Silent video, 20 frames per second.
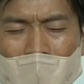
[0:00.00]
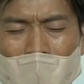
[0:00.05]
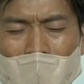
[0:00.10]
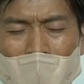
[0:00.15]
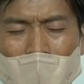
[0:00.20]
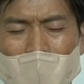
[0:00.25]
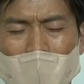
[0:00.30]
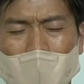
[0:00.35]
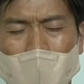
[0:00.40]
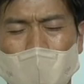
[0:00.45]

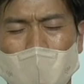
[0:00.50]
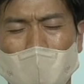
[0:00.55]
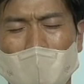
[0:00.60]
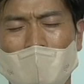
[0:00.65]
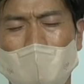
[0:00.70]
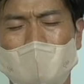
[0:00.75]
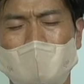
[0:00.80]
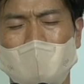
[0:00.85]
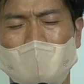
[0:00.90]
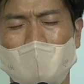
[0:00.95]
하나님을
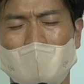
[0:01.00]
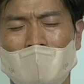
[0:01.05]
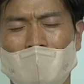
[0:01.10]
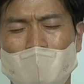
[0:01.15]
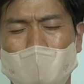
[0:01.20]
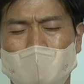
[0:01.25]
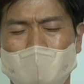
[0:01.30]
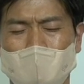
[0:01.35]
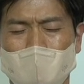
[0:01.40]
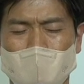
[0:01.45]

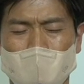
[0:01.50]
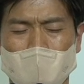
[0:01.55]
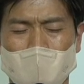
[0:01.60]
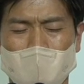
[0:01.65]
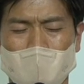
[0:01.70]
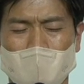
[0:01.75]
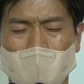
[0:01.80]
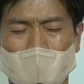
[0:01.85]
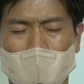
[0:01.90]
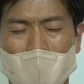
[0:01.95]
아버지라
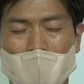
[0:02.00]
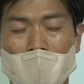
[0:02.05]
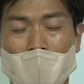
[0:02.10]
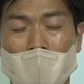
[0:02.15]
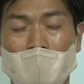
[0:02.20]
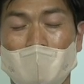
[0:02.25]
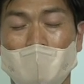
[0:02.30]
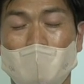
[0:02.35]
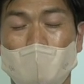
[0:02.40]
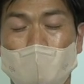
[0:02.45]
부르면서
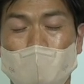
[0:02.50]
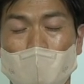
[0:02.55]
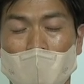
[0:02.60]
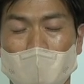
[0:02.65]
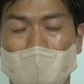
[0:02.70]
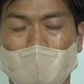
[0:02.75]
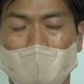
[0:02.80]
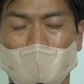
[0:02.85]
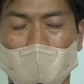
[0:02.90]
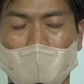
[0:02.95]

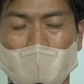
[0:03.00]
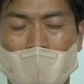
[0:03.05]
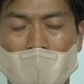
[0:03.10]
기도하는